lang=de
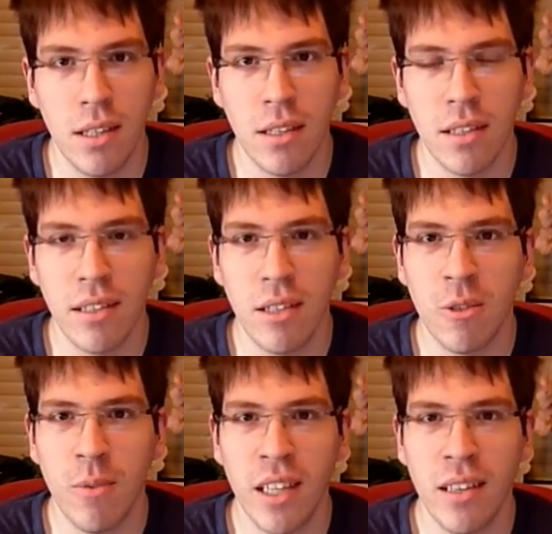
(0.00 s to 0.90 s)
Das liegt
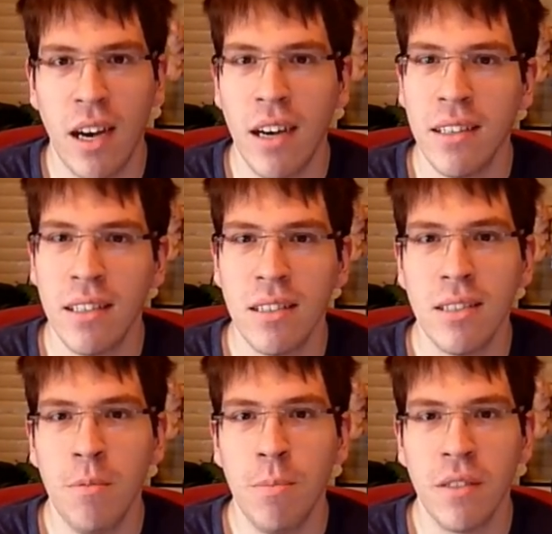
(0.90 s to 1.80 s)
zum einen daran, dass
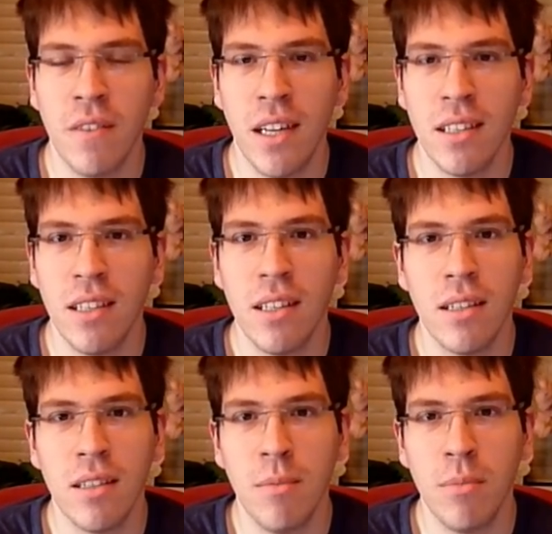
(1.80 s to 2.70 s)
ich privat
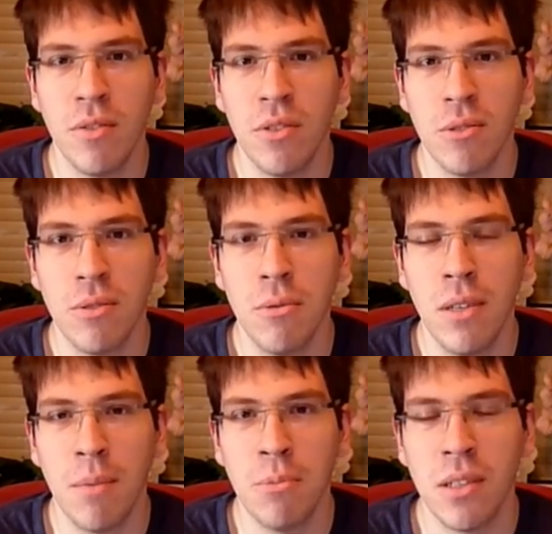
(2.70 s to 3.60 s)
ziemlich viel zu tun
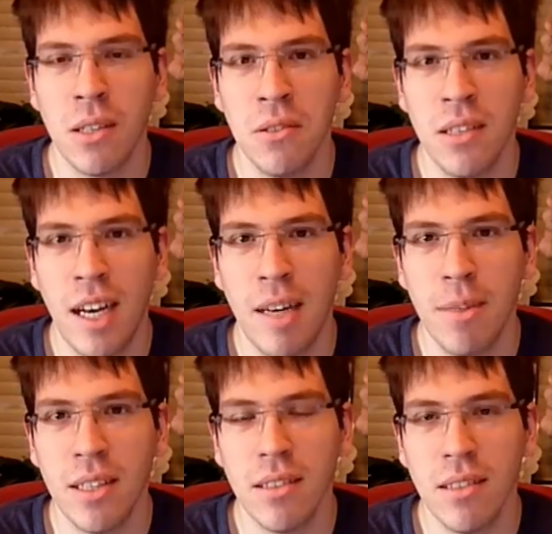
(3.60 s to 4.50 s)
habe und auch in der
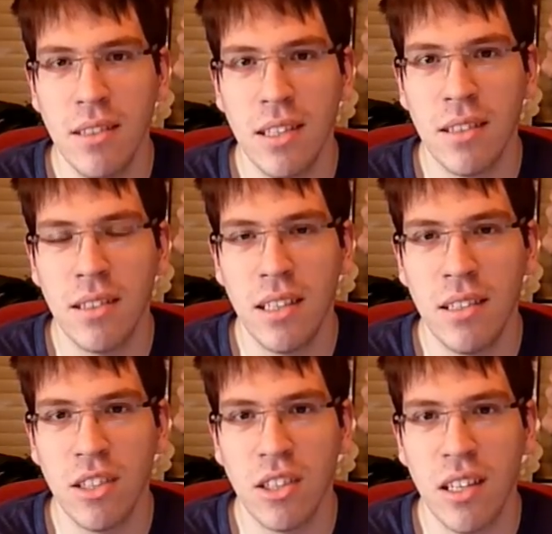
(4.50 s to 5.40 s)
Arbeit ist es gerade sehr,
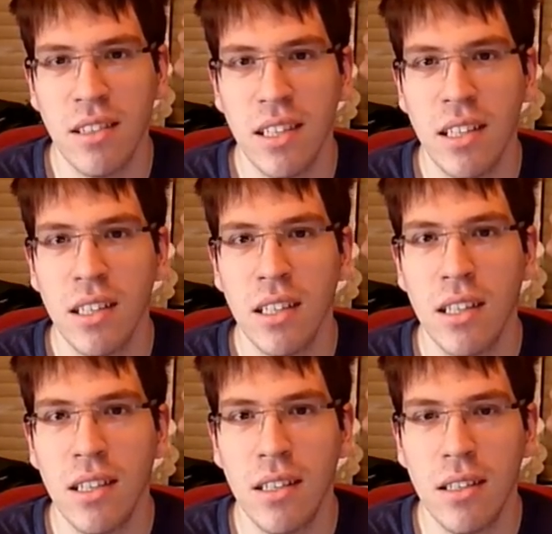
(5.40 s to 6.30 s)
sehr stressig.
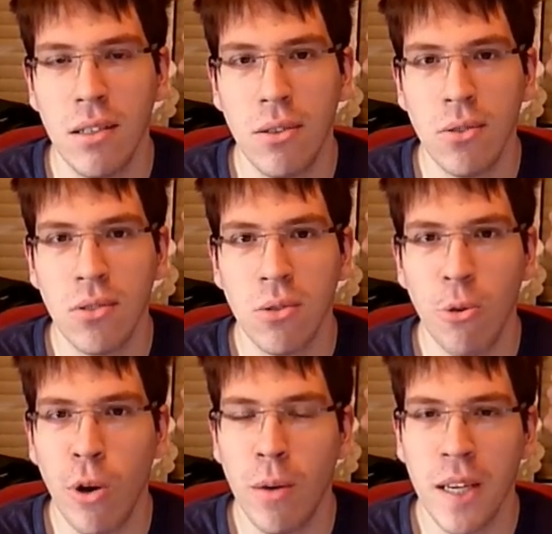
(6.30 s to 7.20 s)
Und so
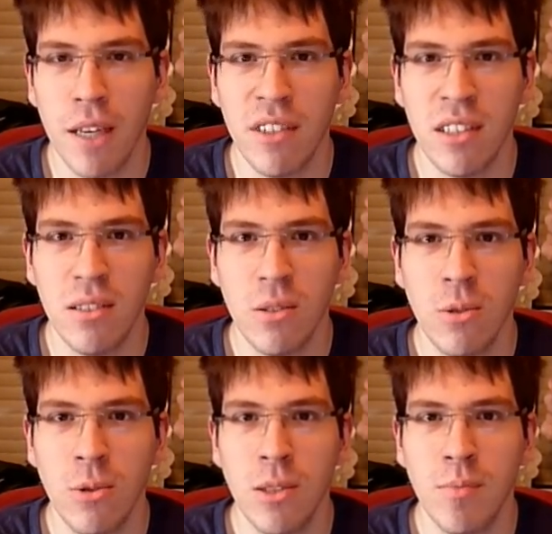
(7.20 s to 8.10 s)
komme ich einfach nicht
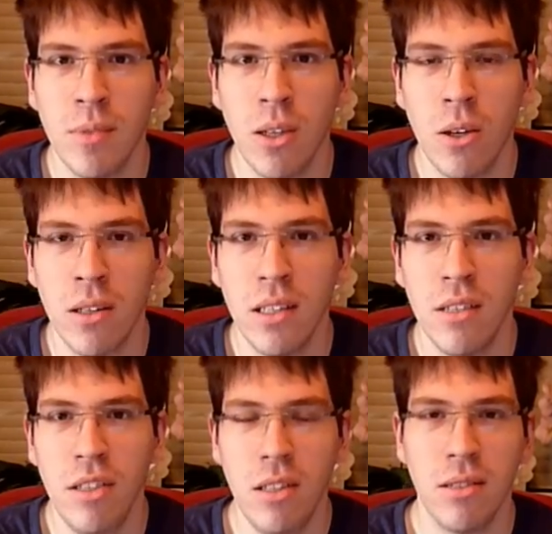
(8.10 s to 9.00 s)
dazu, um
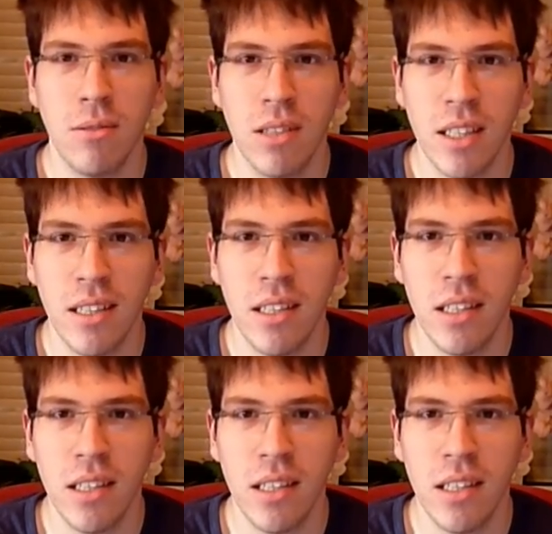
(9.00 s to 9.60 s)
ordentliche Videos zu drehen.